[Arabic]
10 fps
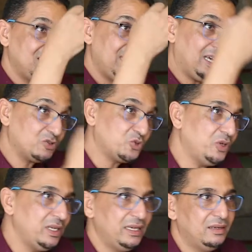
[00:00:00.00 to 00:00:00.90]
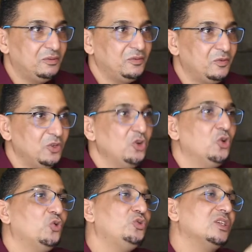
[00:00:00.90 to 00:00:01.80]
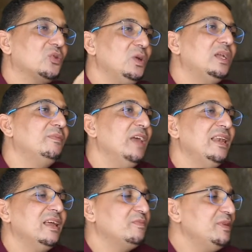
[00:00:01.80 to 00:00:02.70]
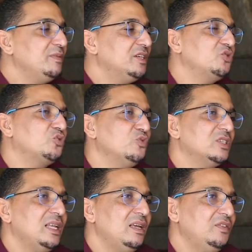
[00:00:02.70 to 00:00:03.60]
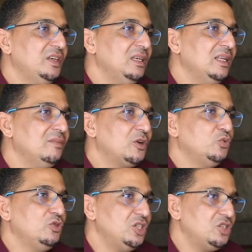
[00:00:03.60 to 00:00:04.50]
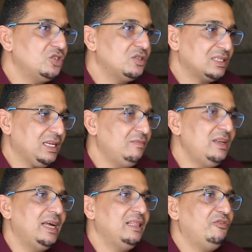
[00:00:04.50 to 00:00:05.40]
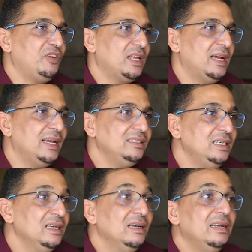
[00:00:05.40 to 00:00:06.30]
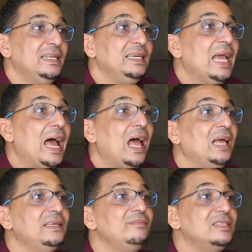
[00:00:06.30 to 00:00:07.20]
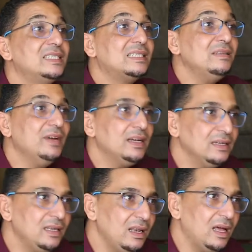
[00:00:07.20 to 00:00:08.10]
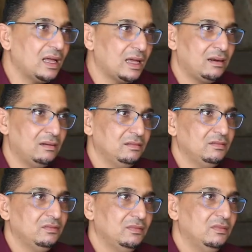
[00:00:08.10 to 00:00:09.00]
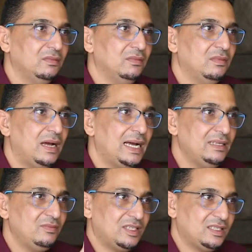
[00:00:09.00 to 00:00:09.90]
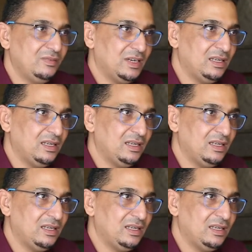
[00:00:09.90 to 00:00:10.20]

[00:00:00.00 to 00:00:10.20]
تيحرصوا عليه وتيقول لك بانك ما يمكنش تكون سلفي الا ما كنتيش تتحمل هذه الفكره هذه اللي هي عدم الاستماع الى الاخر عدم الاستماع